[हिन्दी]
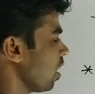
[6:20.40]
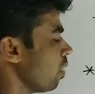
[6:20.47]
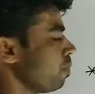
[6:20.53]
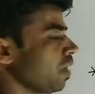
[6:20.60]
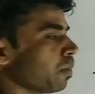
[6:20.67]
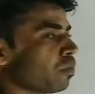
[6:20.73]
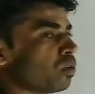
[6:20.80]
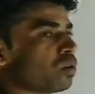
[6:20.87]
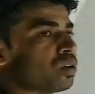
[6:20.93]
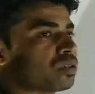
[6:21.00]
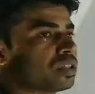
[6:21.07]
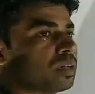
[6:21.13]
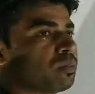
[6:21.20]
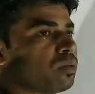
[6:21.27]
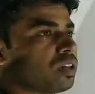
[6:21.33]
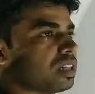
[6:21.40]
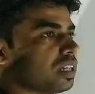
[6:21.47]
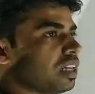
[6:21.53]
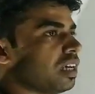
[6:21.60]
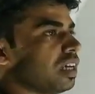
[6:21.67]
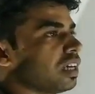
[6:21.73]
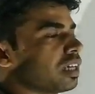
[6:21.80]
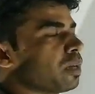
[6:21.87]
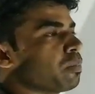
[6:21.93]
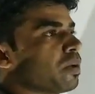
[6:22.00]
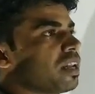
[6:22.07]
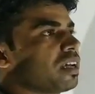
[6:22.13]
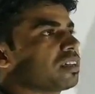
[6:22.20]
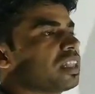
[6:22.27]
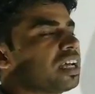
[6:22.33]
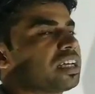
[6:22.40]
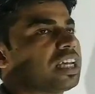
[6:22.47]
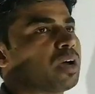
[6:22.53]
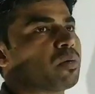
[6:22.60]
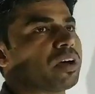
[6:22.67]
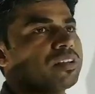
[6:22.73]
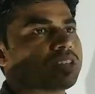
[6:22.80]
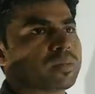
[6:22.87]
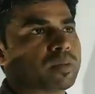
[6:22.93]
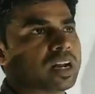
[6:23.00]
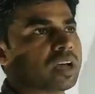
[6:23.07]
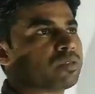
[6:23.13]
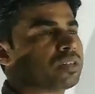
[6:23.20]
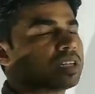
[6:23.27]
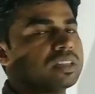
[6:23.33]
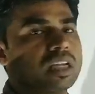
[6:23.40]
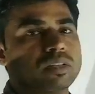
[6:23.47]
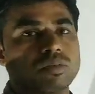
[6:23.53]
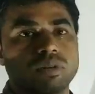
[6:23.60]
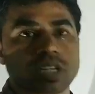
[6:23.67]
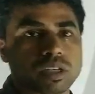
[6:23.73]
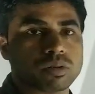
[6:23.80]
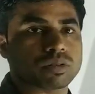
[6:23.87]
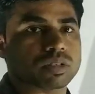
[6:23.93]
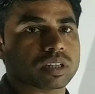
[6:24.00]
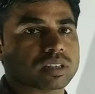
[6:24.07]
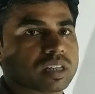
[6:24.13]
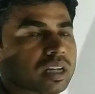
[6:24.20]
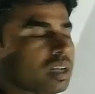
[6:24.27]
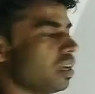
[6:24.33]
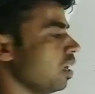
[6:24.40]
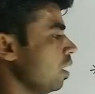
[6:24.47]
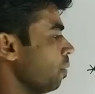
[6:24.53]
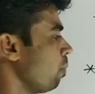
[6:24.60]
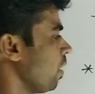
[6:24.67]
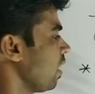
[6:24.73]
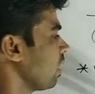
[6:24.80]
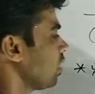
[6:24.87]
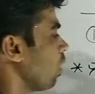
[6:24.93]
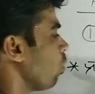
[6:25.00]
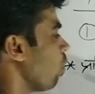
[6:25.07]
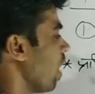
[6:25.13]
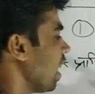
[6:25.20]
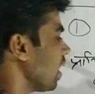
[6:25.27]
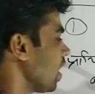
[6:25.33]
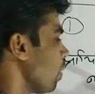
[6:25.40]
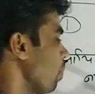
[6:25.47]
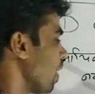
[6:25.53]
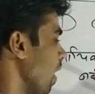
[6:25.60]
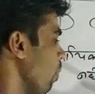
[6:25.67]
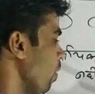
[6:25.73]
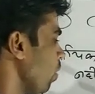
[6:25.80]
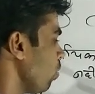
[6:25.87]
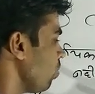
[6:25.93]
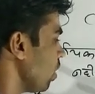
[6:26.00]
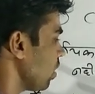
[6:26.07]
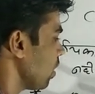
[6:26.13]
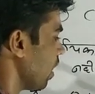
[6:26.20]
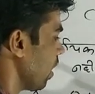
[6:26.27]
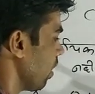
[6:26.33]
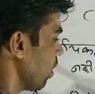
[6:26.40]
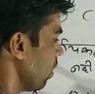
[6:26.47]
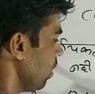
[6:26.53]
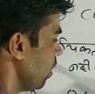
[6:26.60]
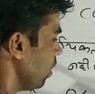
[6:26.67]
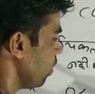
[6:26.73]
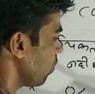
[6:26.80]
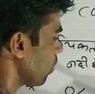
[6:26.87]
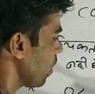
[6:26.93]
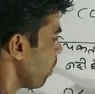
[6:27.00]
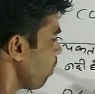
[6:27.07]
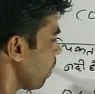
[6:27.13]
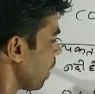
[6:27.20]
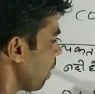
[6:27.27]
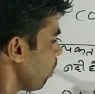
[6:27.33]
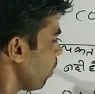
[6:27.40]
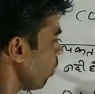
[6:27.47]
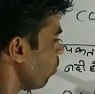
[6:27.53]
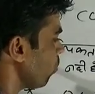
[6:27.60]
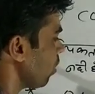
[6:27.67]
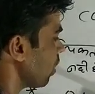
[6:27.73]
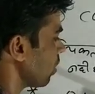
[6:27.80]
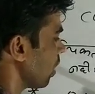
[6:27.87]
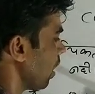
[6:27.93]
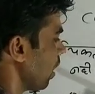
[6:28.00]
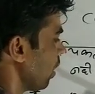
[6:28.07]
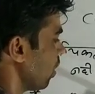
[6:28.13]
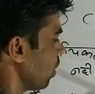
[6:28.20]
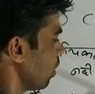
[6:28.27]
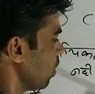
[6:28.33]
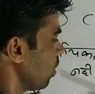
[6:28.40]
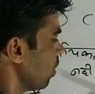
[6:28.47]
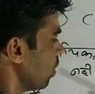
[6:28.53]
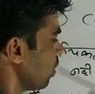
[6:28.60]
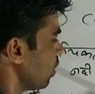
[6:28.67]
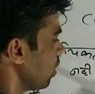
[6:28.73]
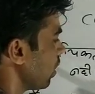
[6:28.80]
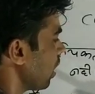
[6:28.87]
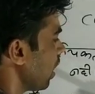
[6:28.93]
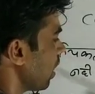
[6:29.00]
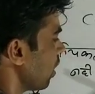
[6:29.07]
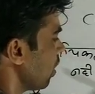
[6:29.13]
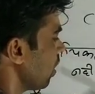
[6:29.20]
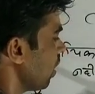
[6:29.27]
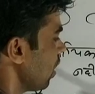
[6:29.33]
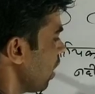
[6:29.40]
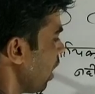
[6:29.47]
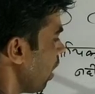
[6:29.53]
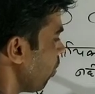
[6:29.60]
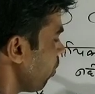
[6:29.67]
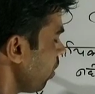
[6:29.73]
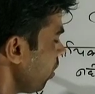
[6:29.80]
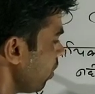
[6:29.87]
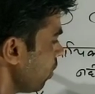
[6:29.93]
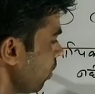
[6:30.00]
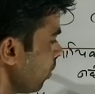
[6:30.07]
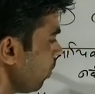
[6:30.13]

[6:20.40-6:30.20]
कभी आपको क्वेश्चन बोल दे कि परेकता क्या वन से बड़ा हो सकता है तो नहीं हो सकता है परेकता वन के बराबर हो सकता है इसके बराबर हो सकता है ठीक है और